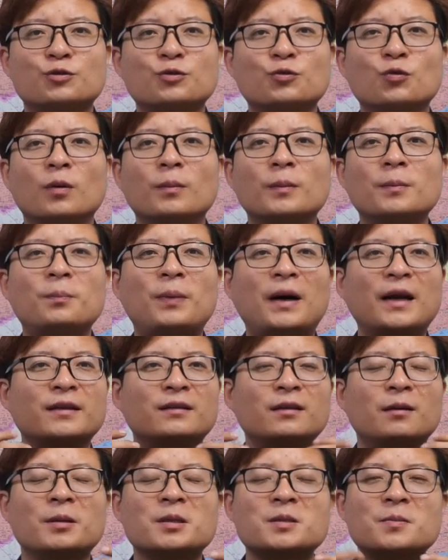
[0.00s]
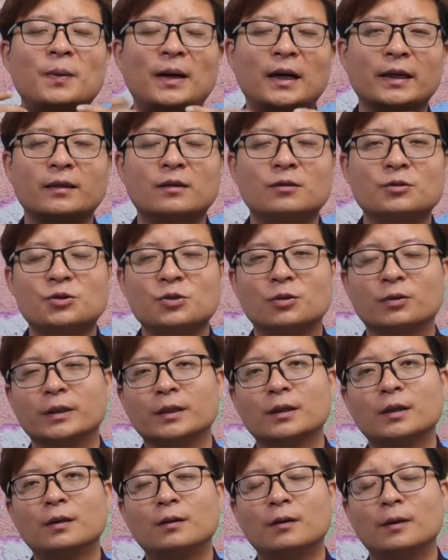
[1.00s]
就我们八零，特别是八零后、九
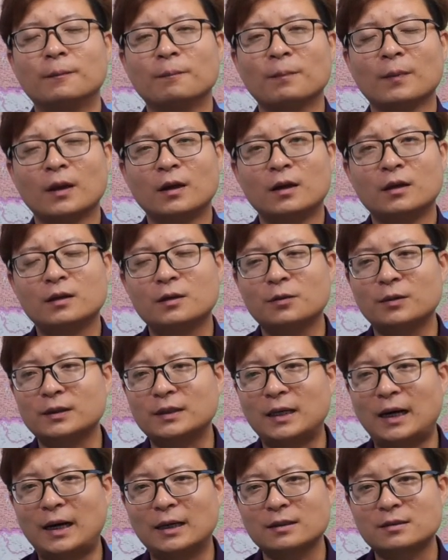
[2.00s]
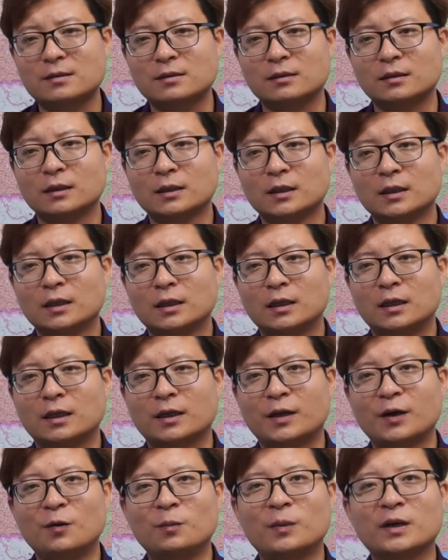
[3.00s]
零后啊，因为他是。呃，
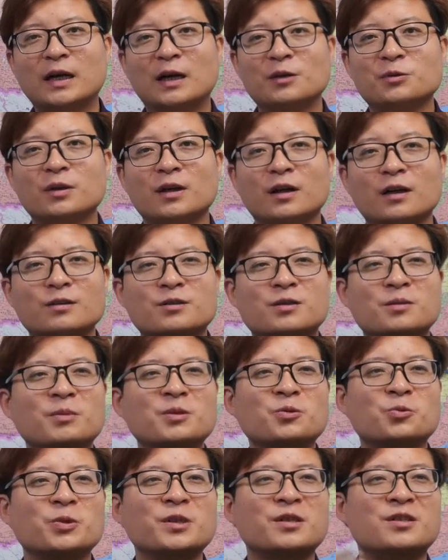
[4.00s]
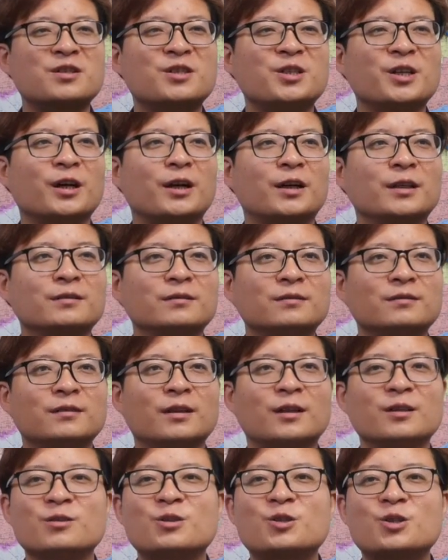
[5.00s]
给我们感觉呃，资本主义世界很
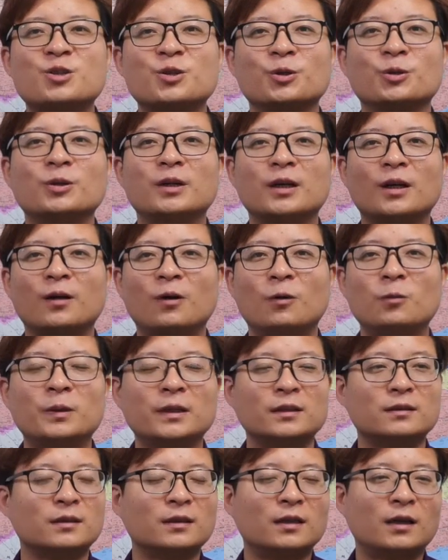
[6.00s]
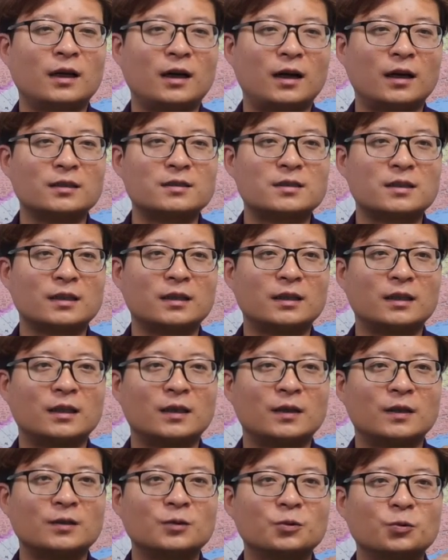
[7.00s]
很自由，很 open 啊，这
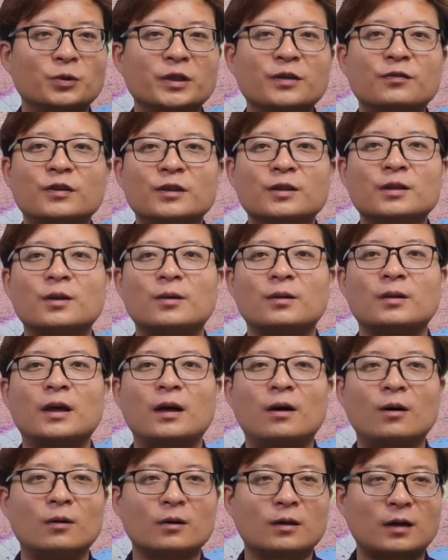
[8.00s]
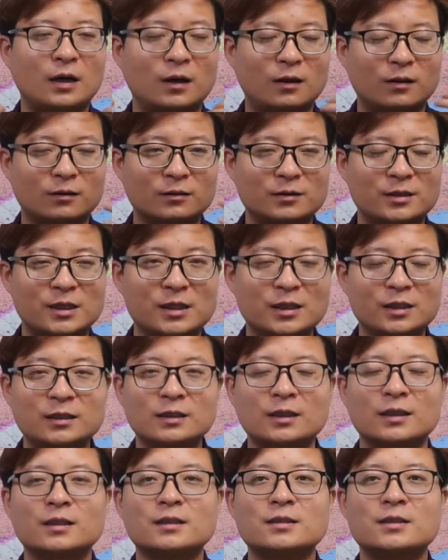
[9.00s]
个努力奋斗，然后靠精
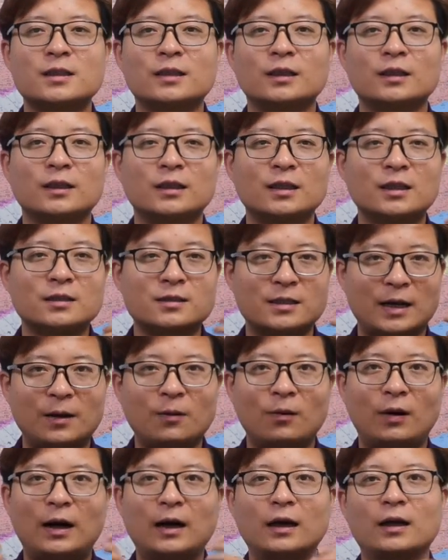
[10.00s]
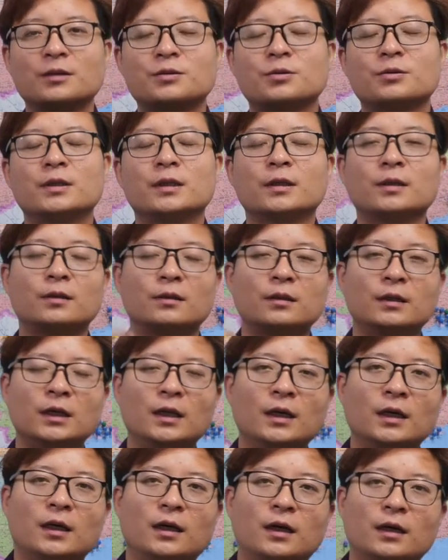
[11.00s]
英的这个才华啊，就能够
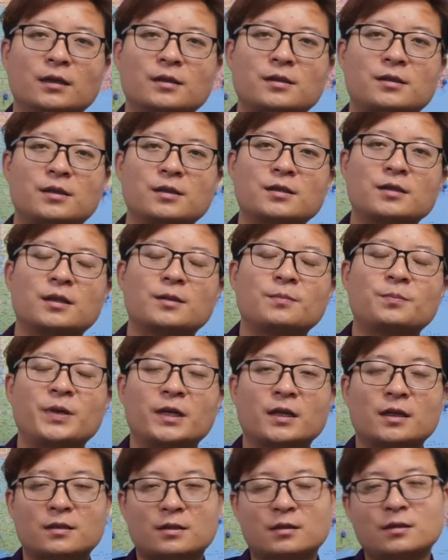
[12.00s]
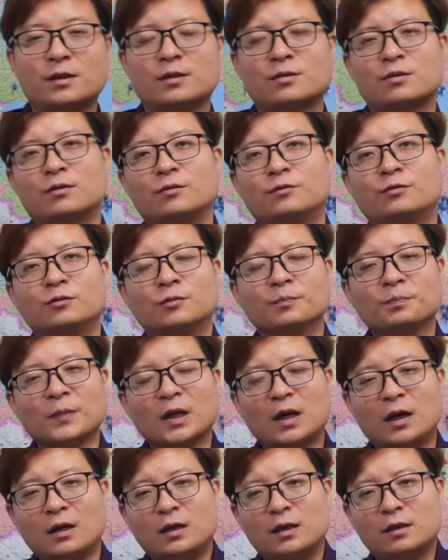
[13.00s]
呃形成变成世界首富，
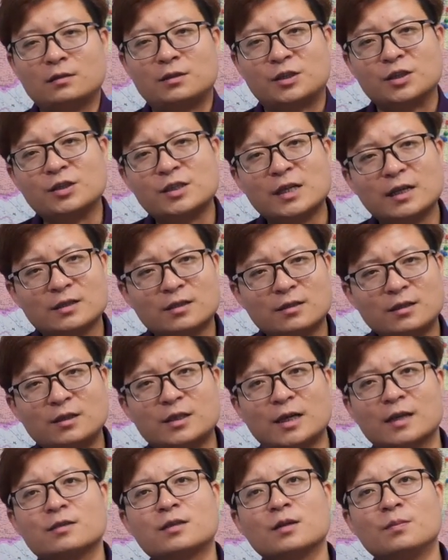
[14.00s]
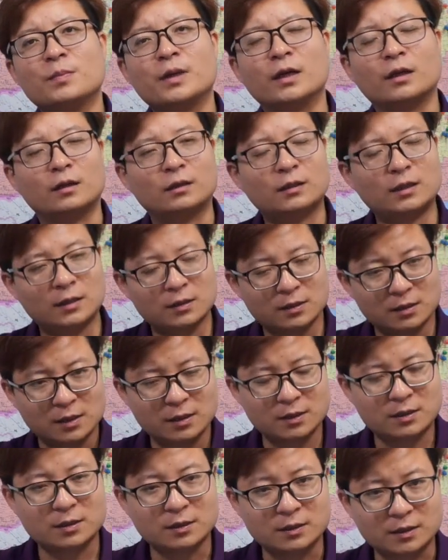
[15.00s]
那形象是异常正面的。但是这
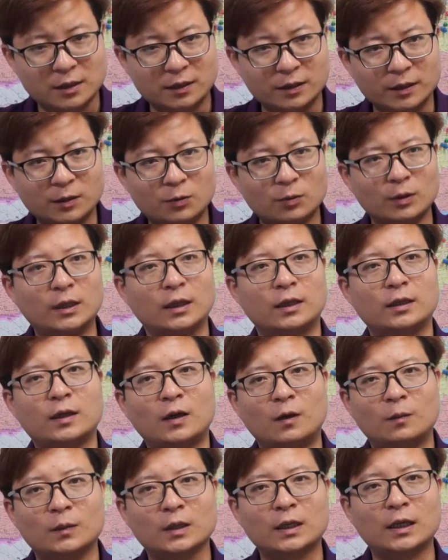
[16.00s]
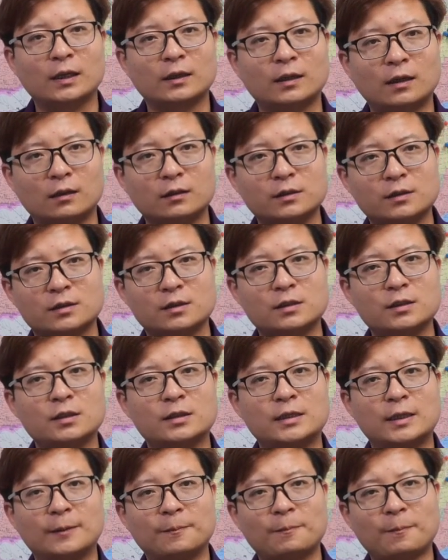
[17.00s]
一次这个离婚啊，让我们看到了，实际
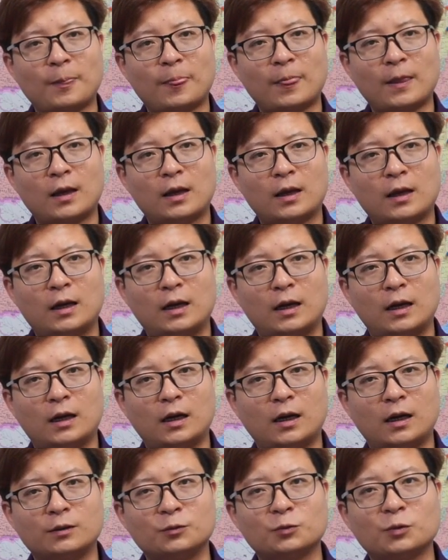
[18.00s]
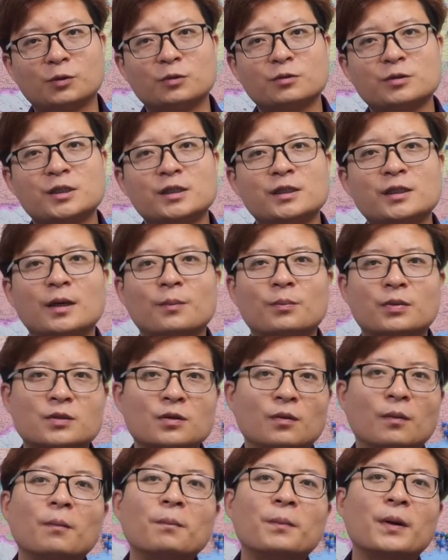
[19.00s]
上，啊很多东西也不
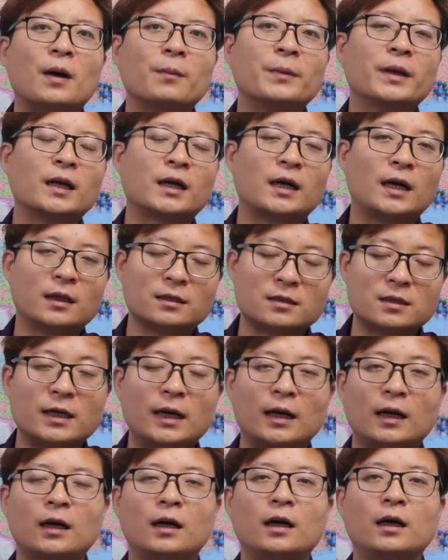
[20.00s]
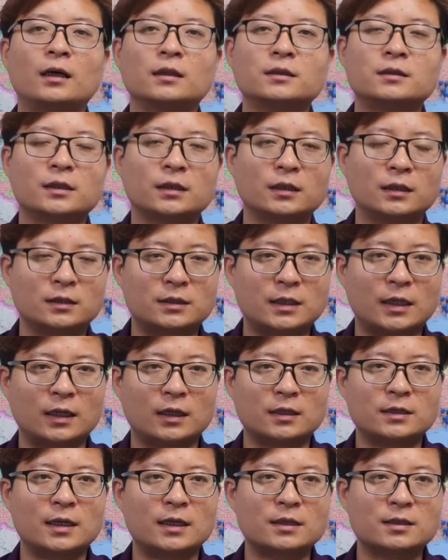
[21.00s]
是我们表面的看到这样啊，这个在
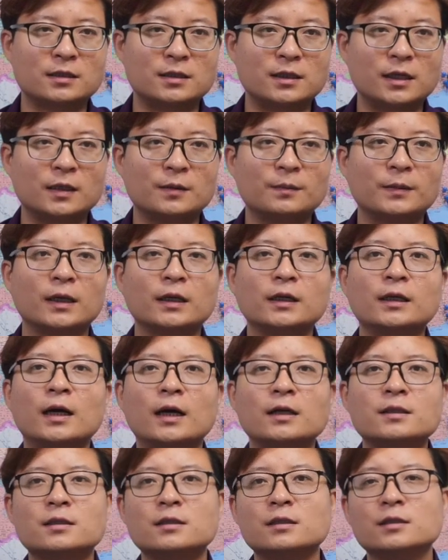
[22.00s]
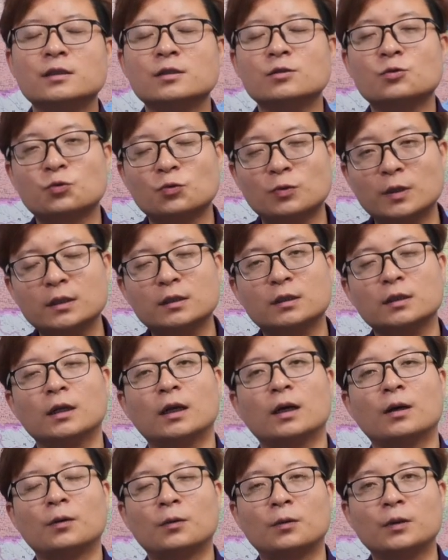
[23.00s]
很长时间里面应该是已经出问题
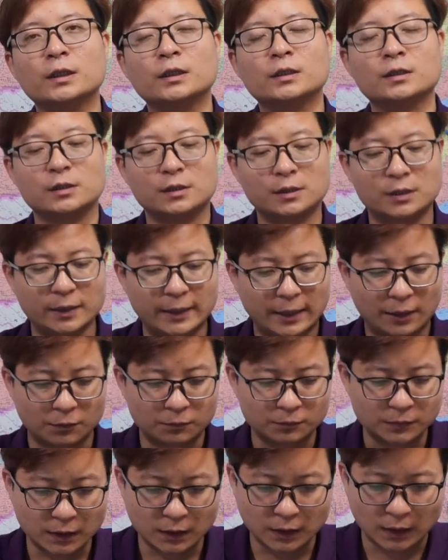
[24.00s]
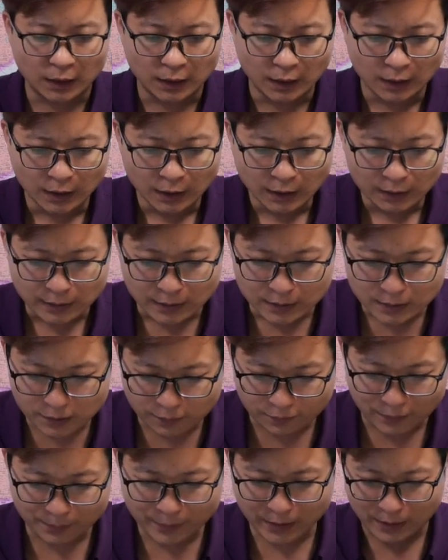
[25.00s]
了，婚姻已经亮红灯了。但
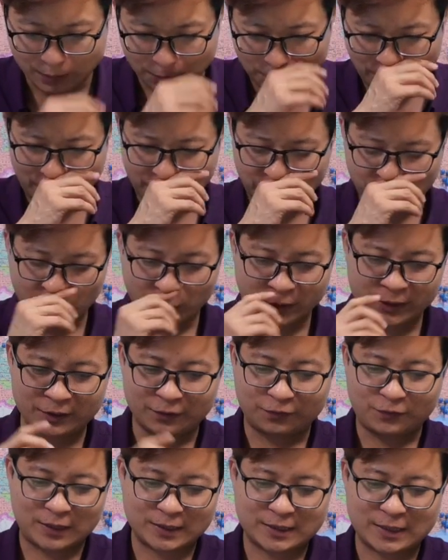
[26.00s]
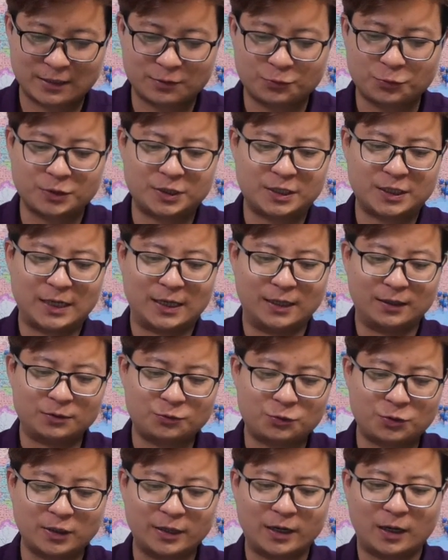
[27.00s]
这方面往婚姻的方向去讲
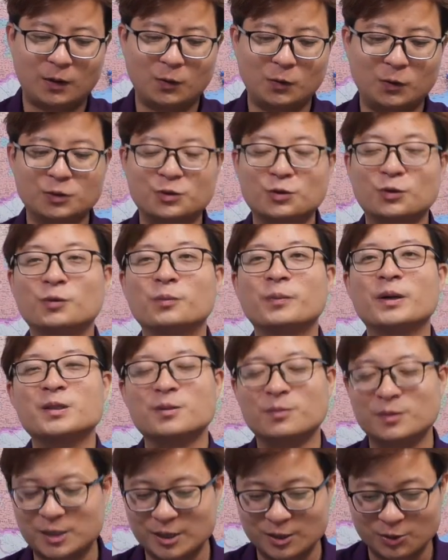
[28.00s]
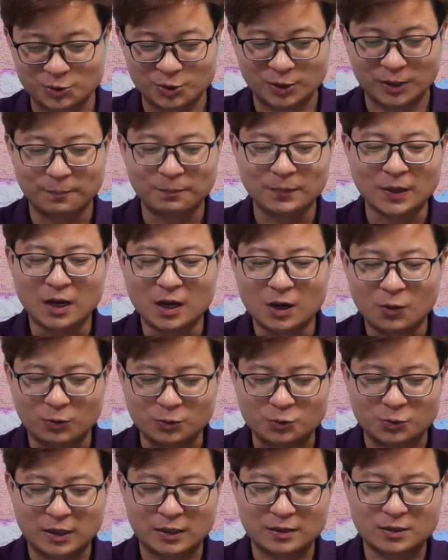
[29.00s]
去聊，我就没什么兴趣了。
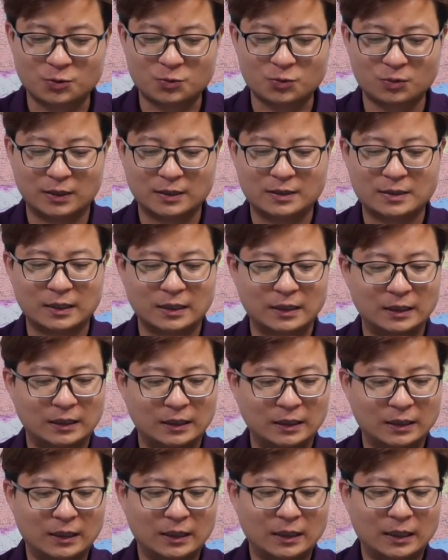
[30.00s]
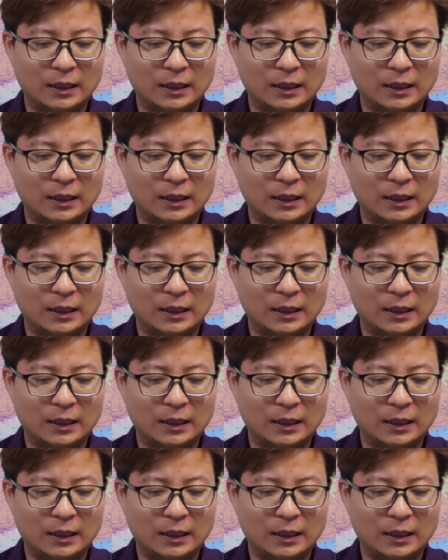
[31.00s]
我主要是说啊，这个。